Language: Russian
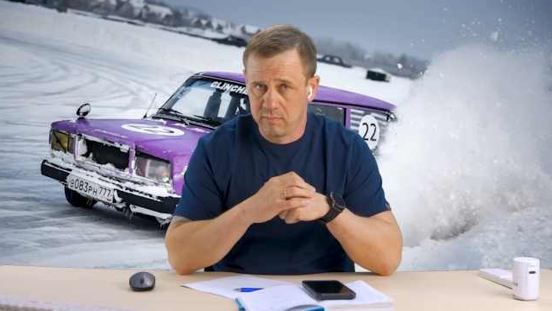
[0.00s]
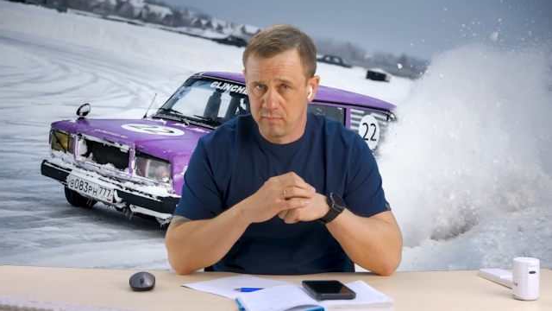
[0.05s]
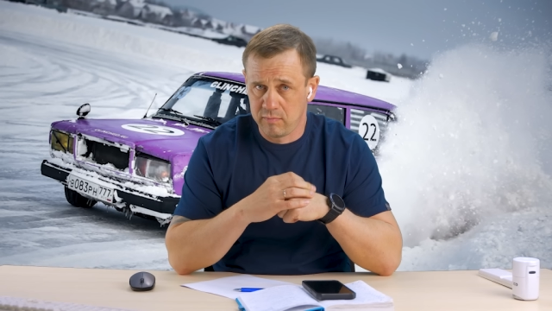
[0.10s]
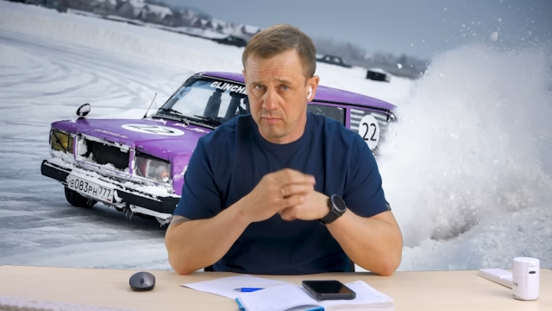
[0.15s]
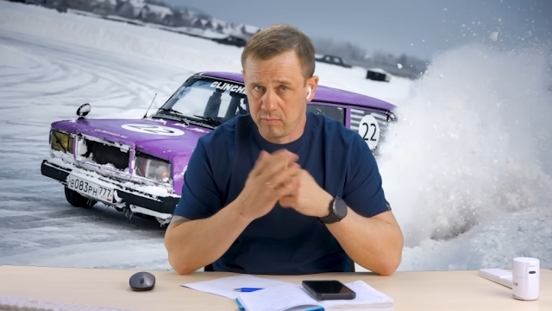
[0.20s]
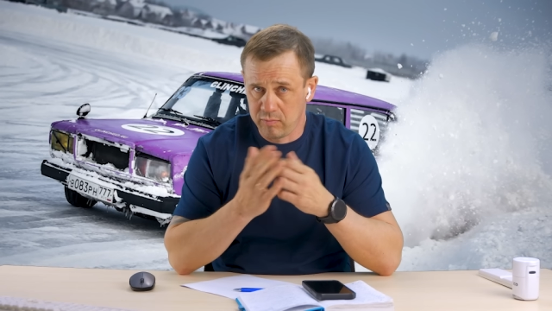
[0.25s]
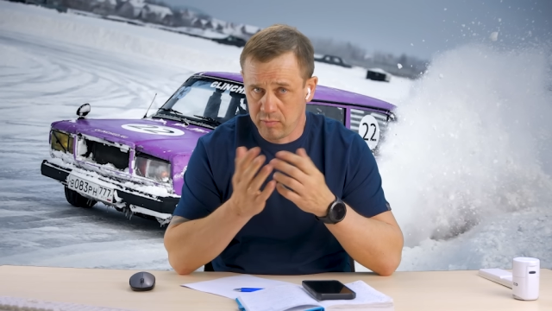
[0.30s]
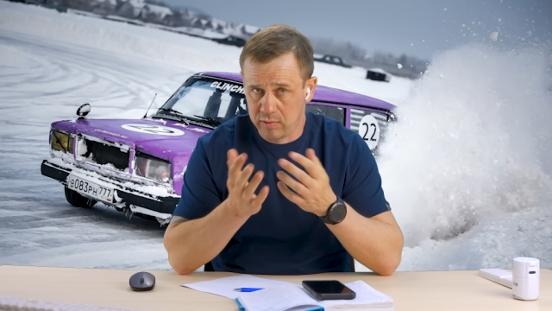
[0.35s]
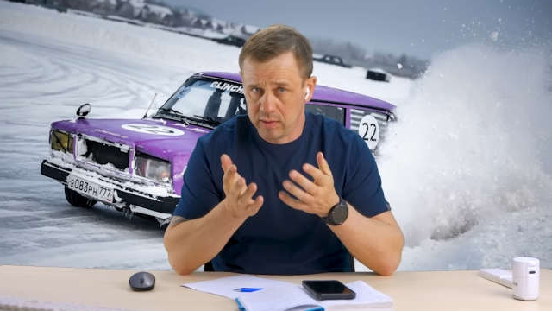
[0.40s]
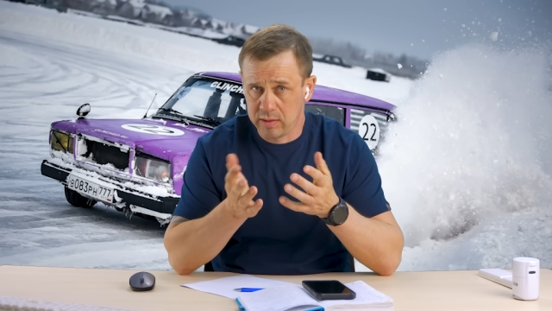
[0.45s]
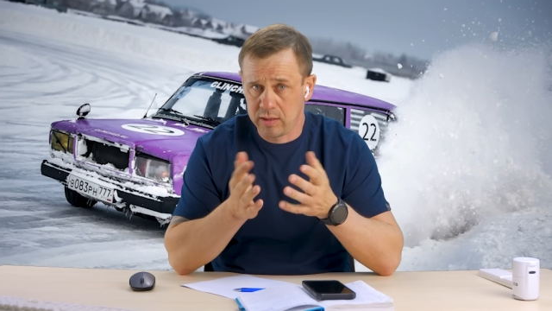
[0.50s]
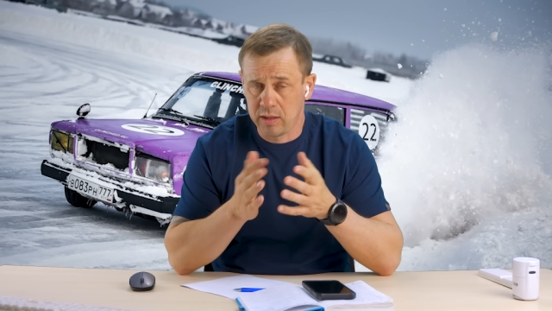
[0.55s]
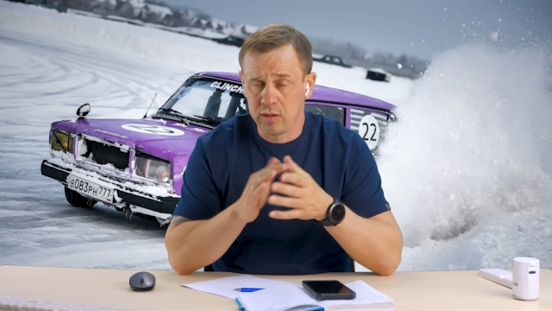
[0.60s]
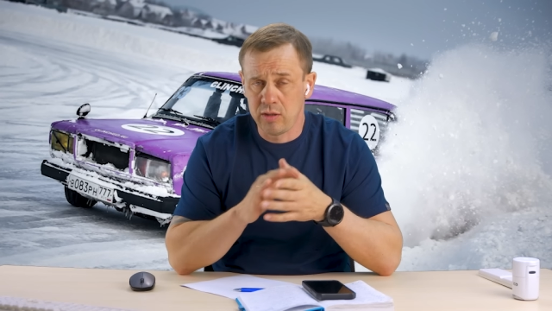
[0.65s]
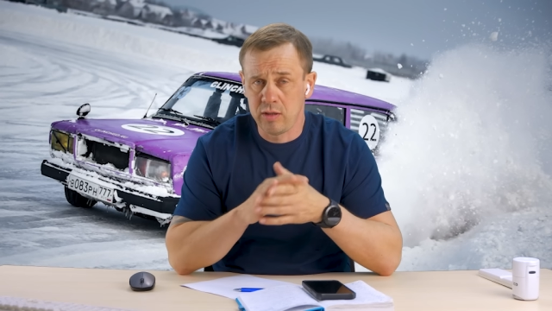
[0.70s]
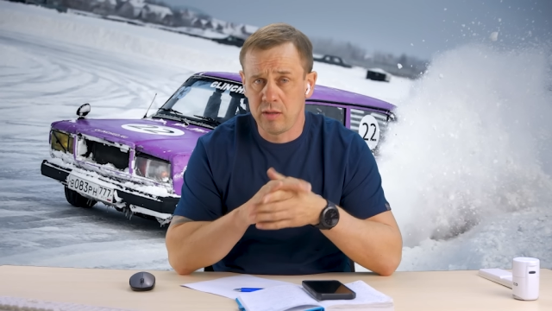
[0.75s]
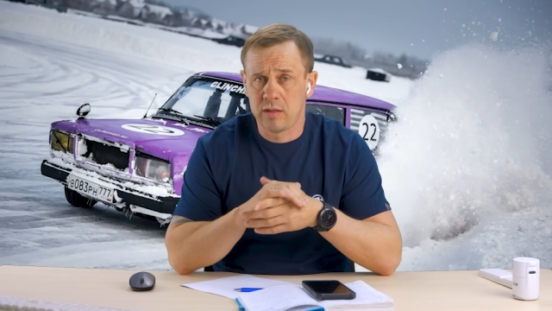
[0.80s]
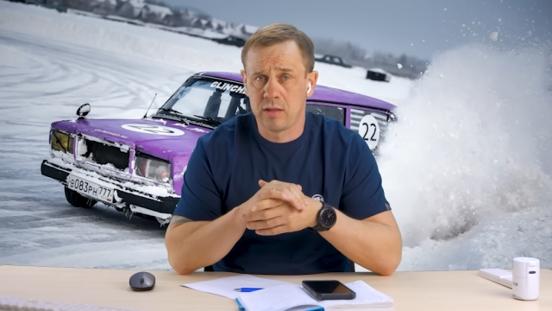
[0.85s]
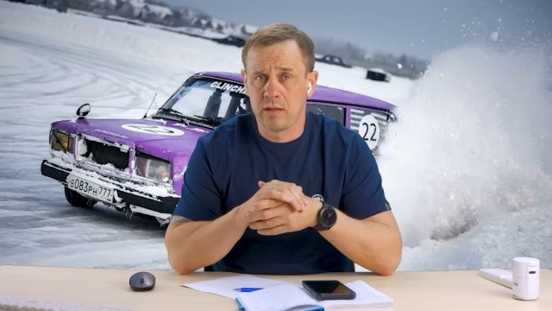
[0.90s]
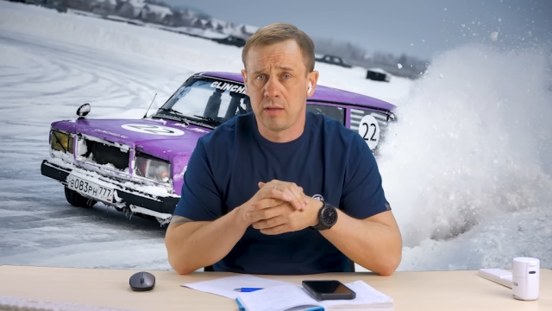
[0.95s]
Ну,
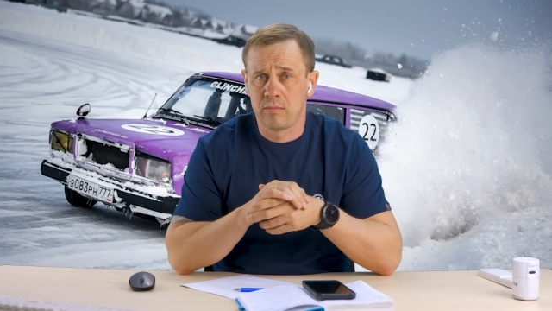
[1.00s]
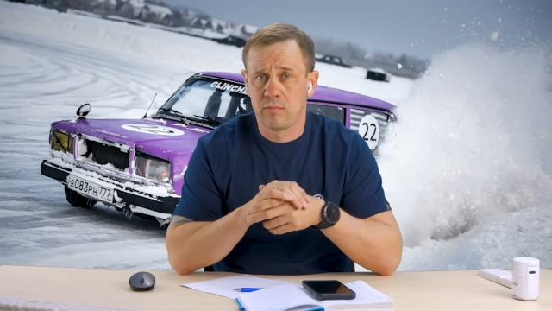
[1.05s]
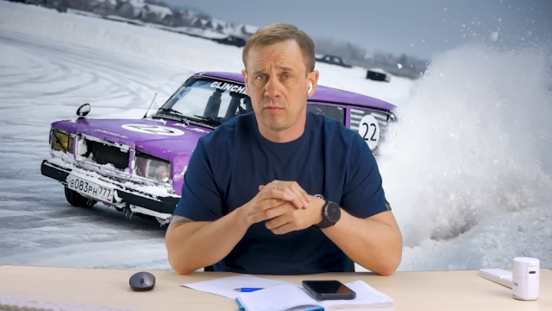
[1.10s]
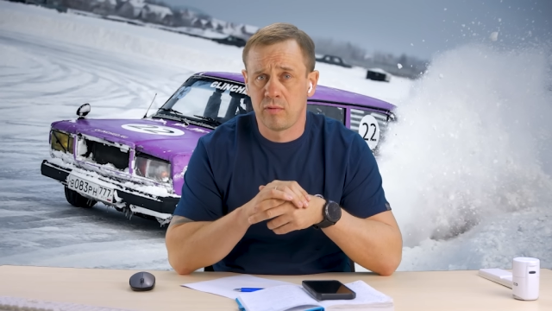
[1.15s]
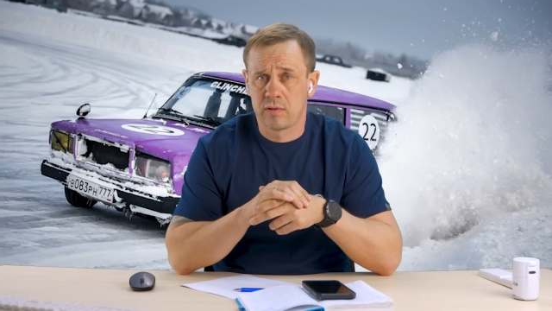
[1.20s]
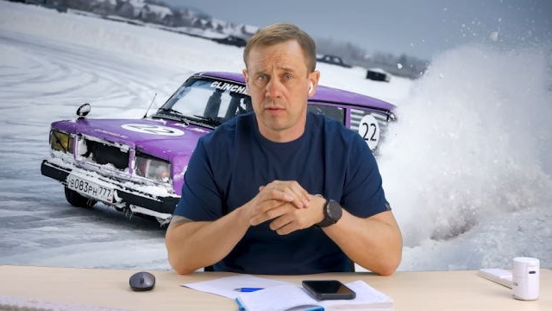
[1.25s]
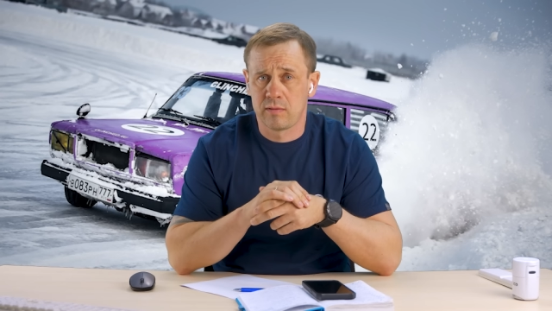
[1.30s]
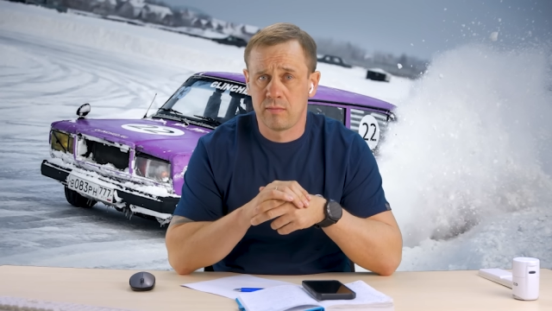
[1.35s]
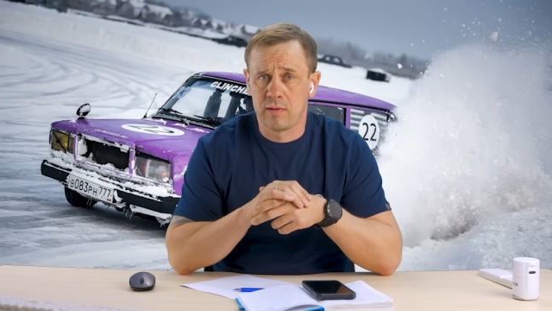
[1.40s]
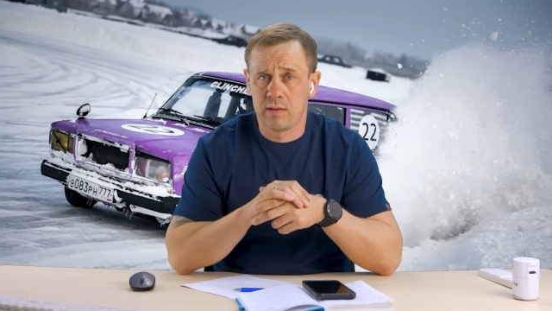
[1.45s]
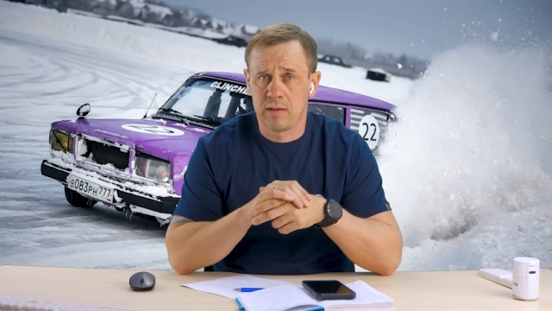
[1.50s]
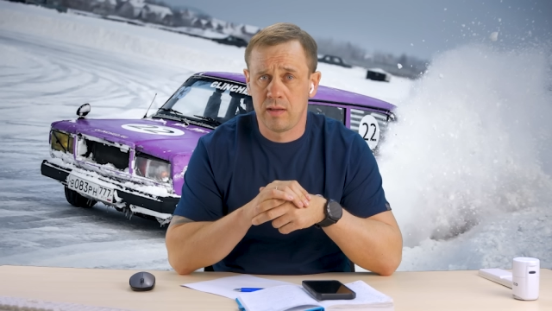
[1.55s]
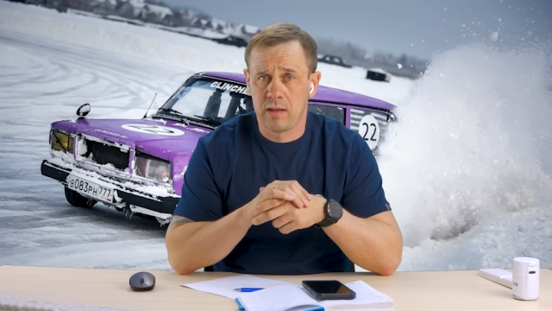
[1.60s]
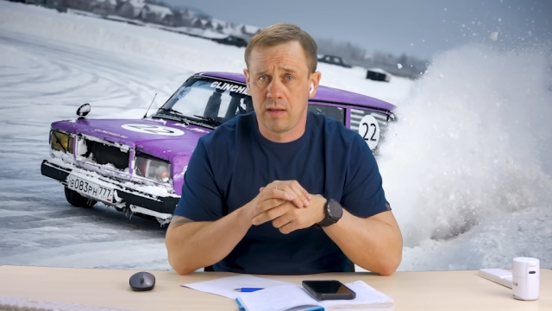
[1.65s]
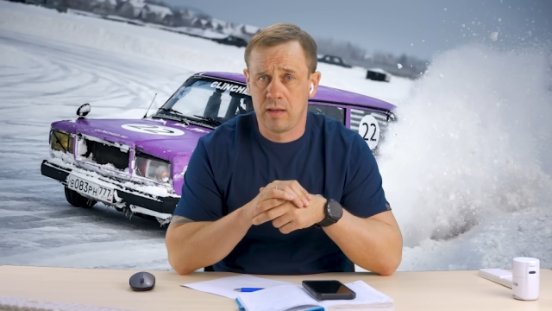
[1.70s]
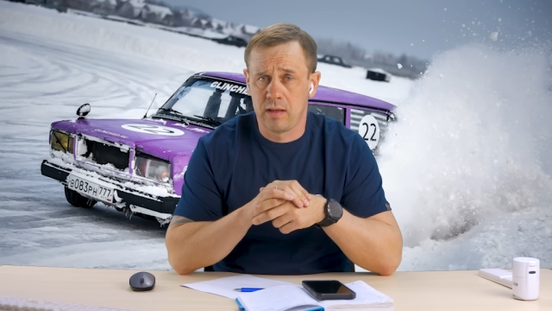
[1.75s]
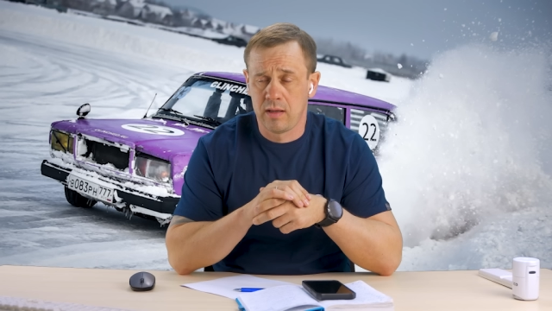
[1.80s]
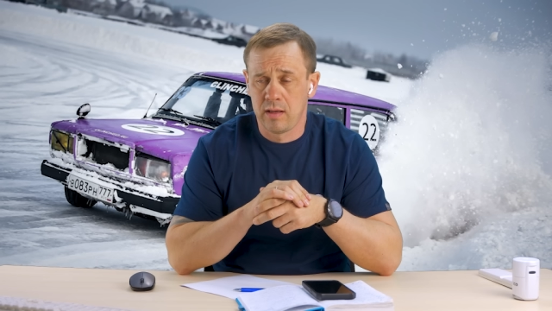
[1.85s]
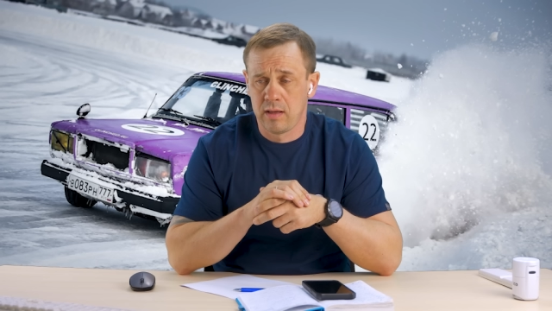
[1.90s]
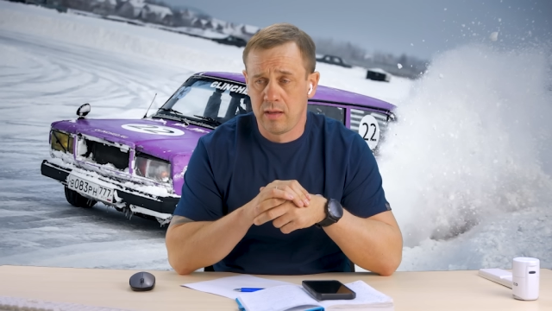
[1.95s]
расскажите ему о
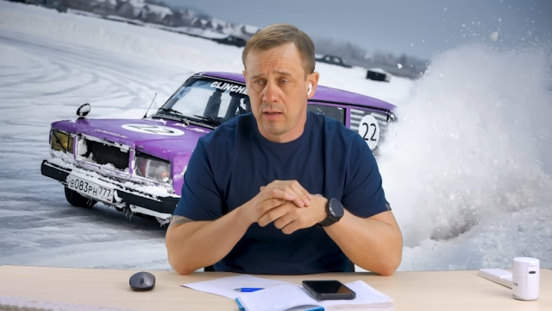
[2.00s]
своей